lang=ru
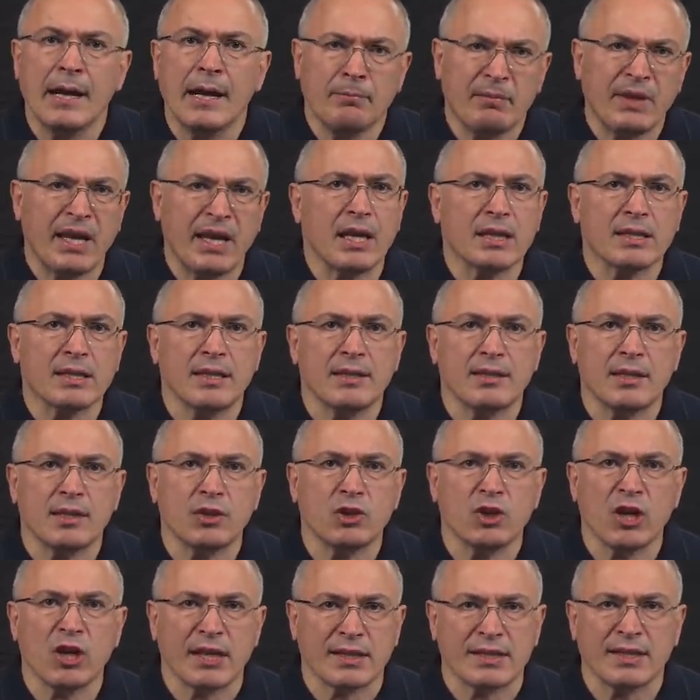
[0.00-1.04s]
И если
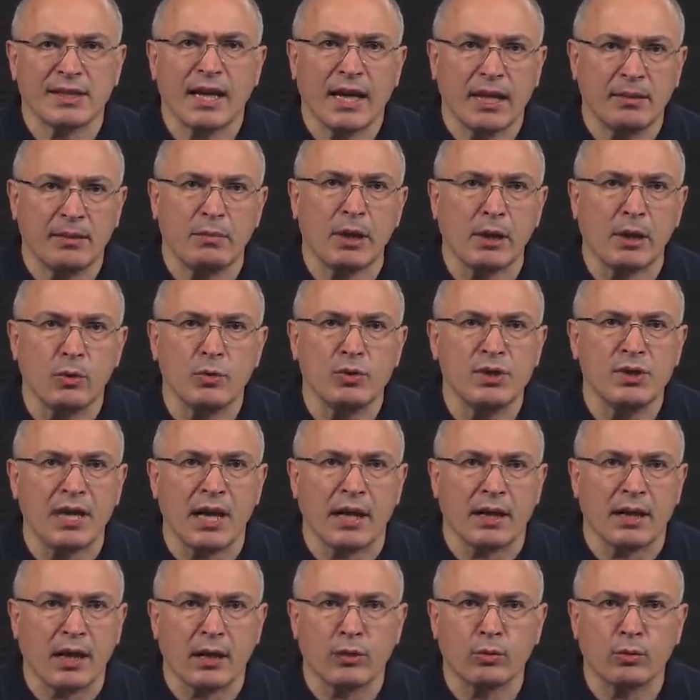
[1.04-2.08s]
сейчас не отбить людей,
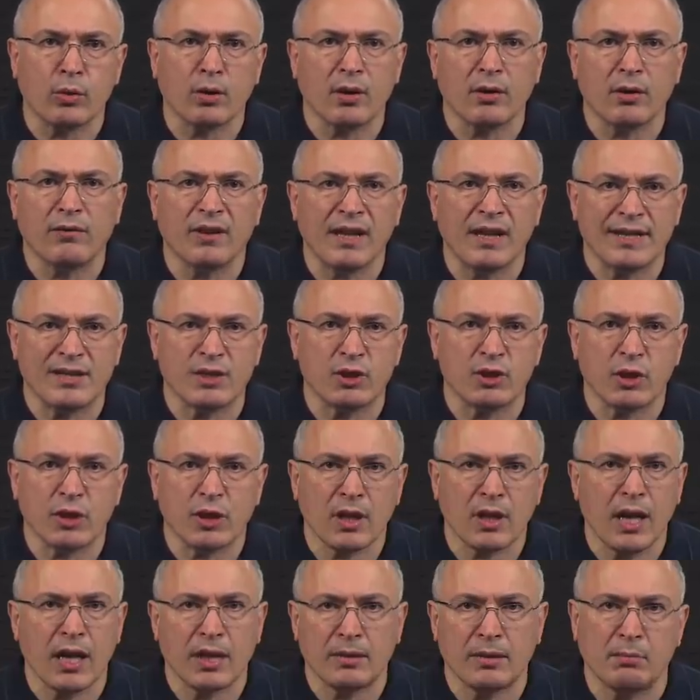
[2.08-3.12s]
которых власть
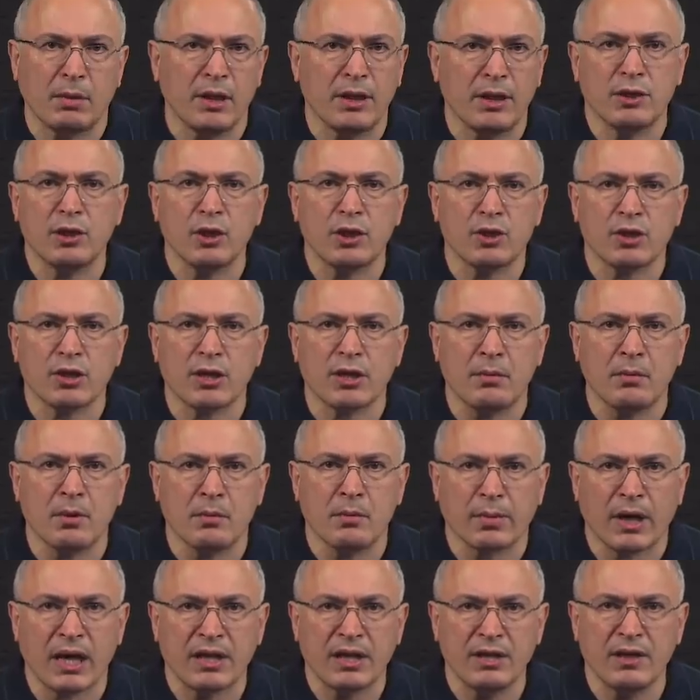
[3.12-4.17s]
считает политическими
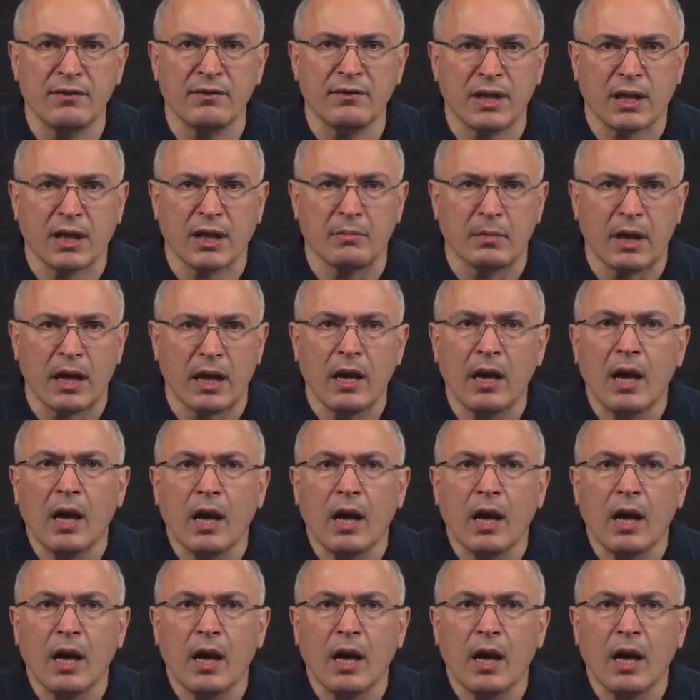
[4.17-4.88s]
противниками,